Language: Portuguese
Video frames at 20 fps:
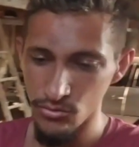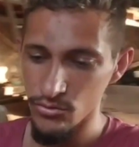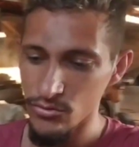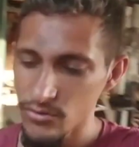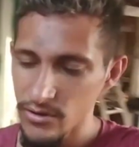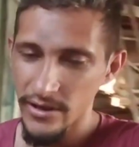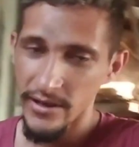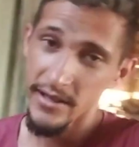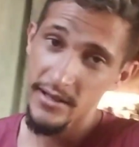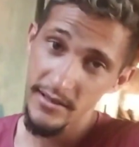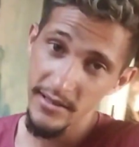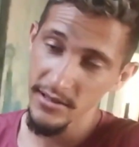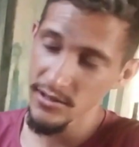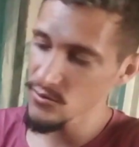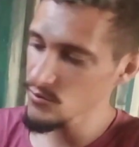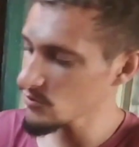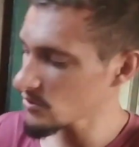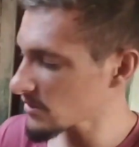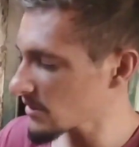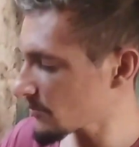tudo. Só que aí tem
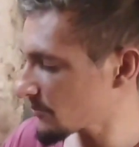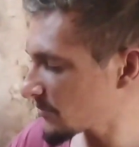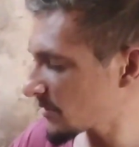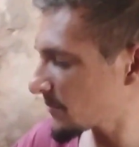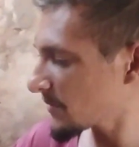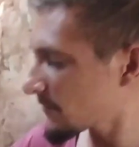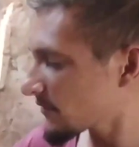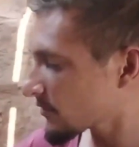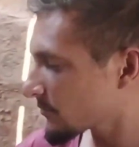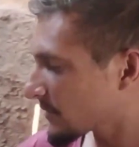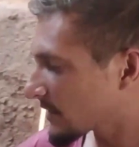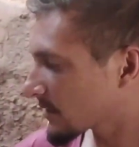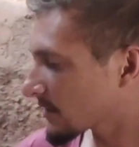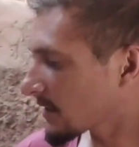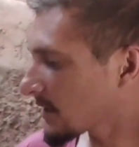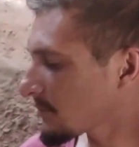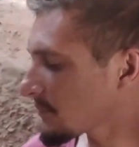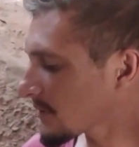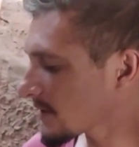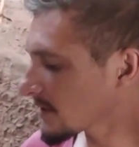que desmontar primeiro pra ver como é que
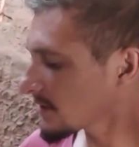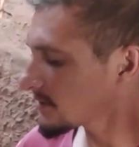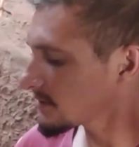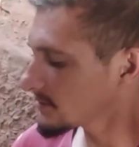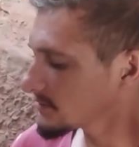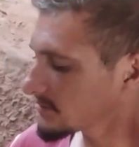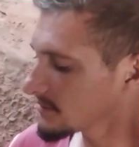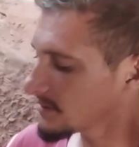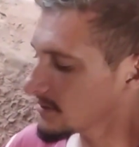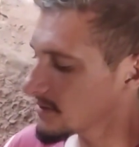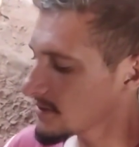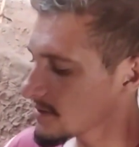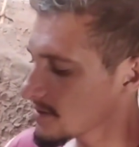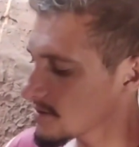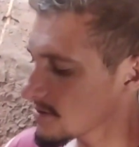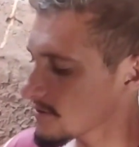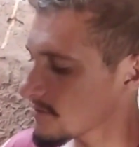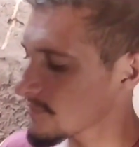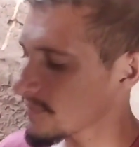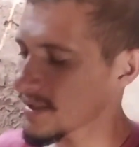tá, tá?
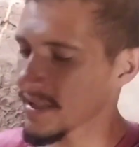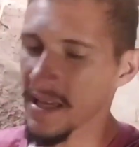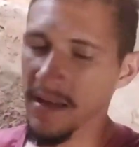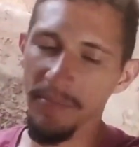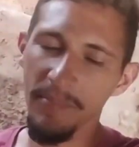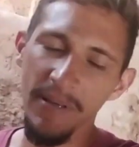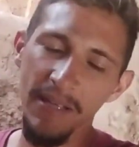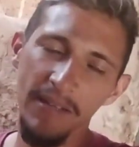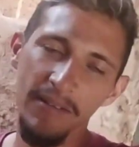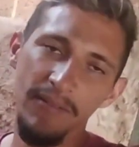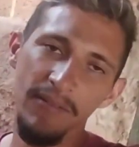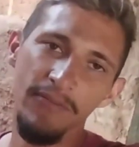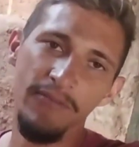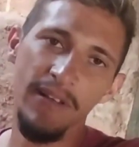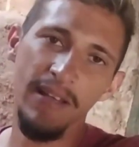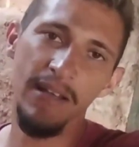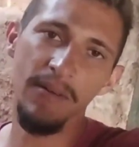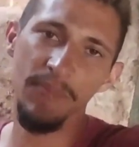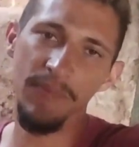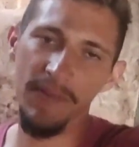Pra dar preço e
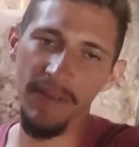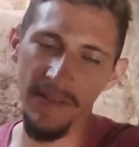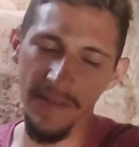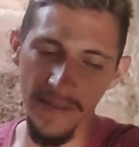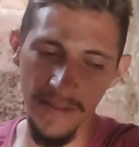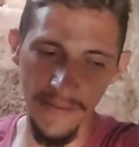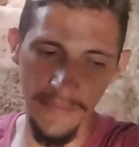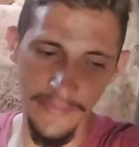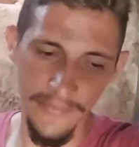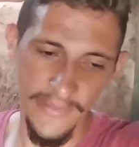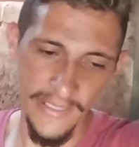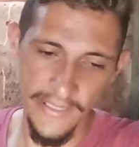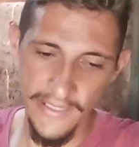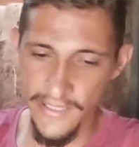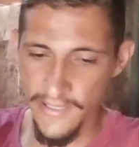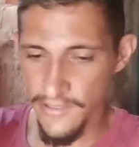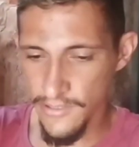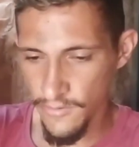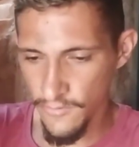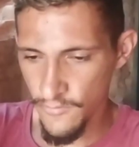falar pra vocês aí,
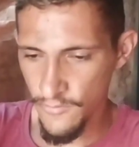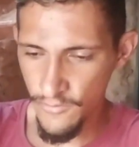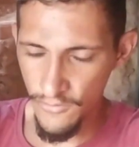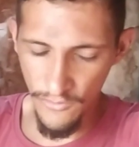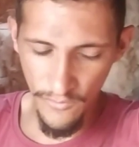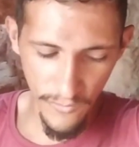beleza? Então vamos